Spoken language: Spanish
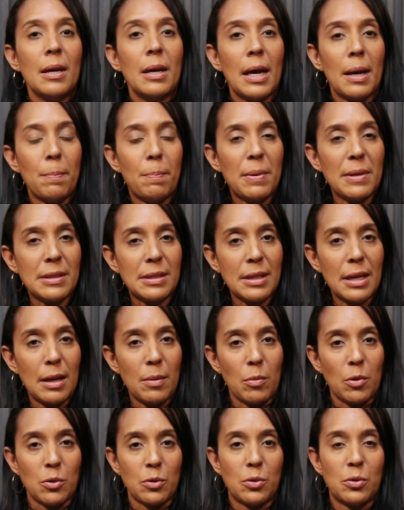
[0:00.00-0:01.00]

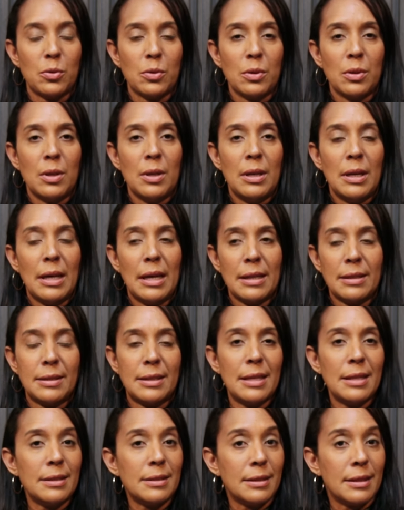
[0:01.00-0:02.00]
Empecemos.
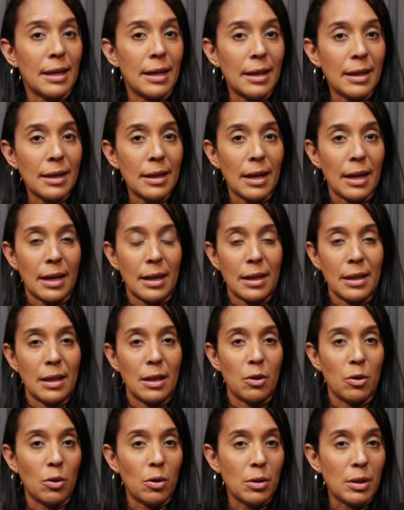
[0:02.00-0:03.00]
Existen
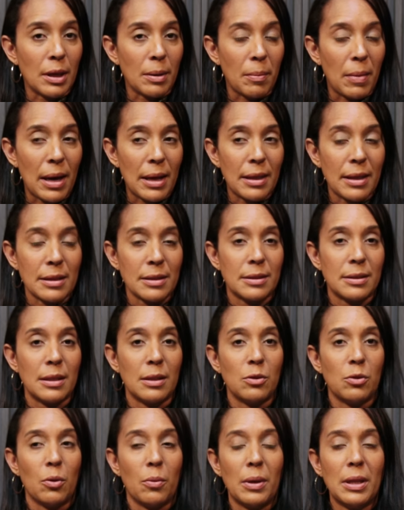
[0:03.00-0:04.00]
alrededor de más de
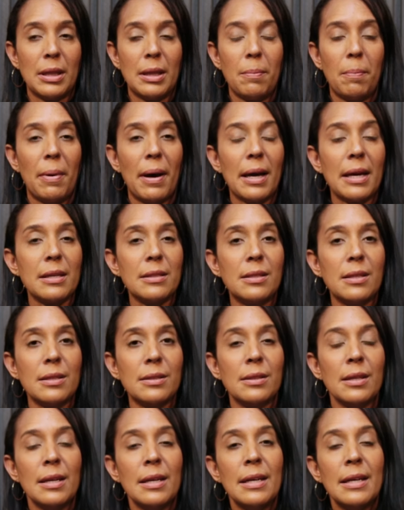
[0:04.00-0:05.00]
120
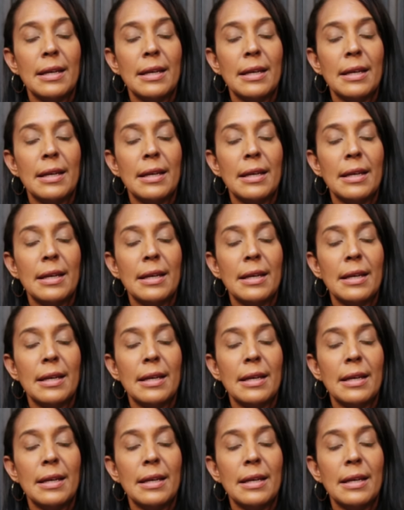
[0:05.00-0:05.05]
países